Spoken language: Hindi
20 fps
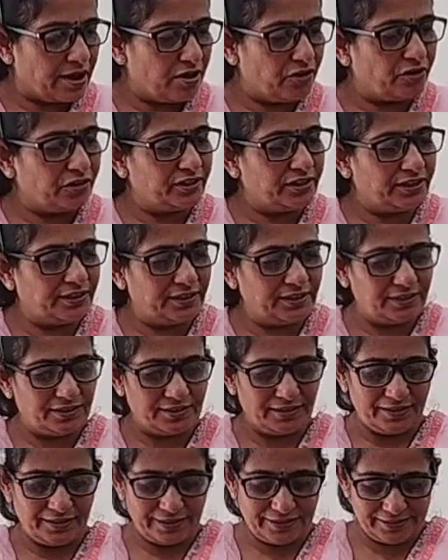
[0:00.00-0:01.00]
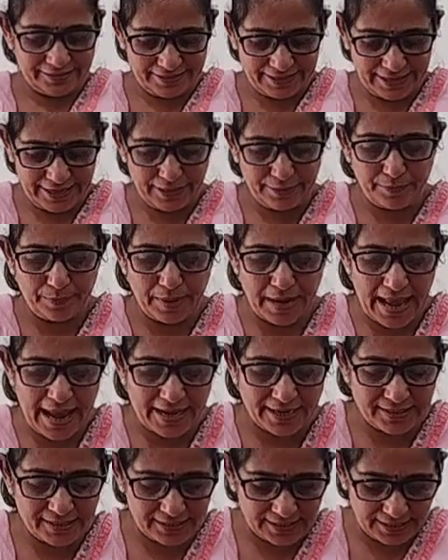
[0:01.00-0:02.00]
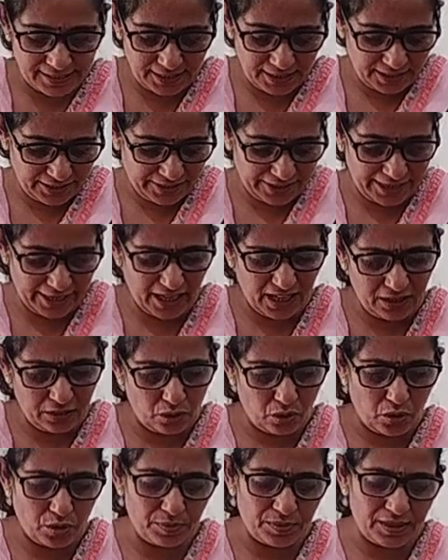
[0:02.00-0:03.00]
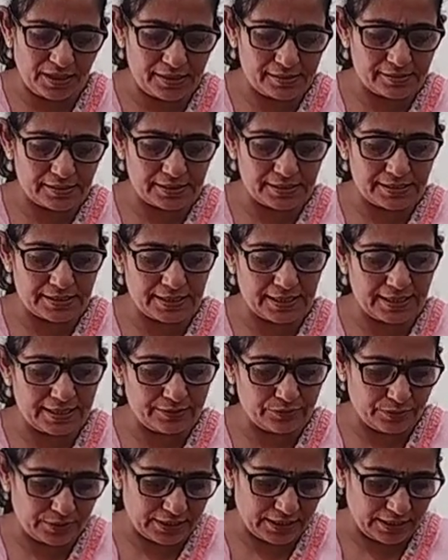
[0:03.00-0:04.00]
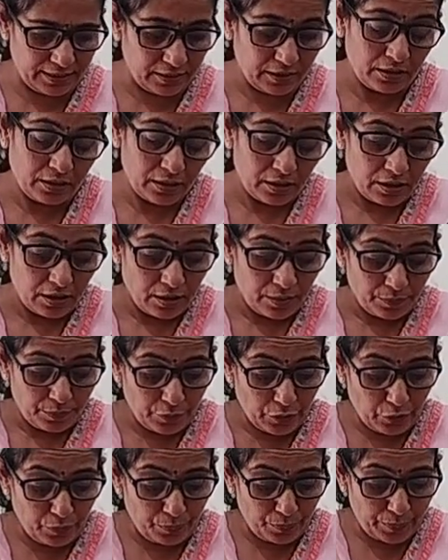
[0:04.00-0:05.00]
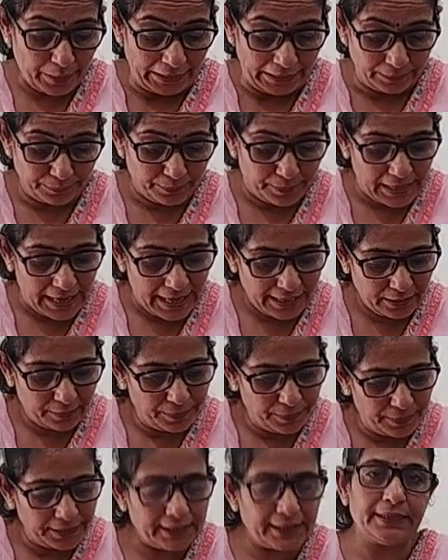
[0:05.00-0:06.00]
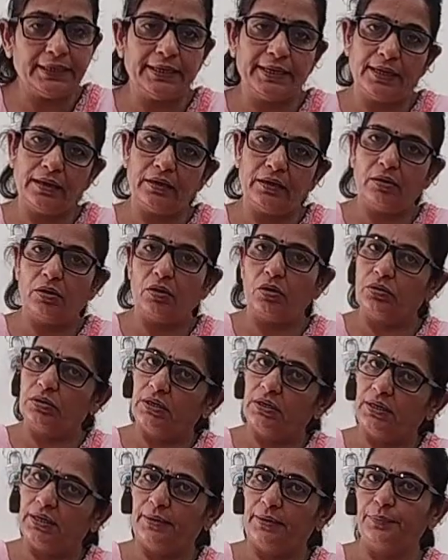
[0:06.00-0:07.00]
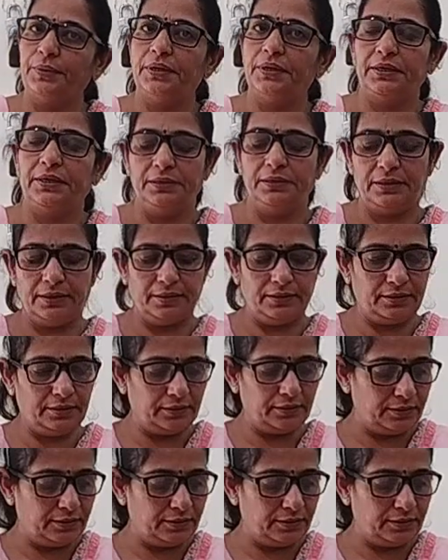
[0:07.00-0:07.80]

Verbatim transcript: और ये ब्लैक सी ग्रे कॉम्बिनेशन सा है उसका प्रॉपर ब्लैक भी नहीं है और ग्रे भी नहीं है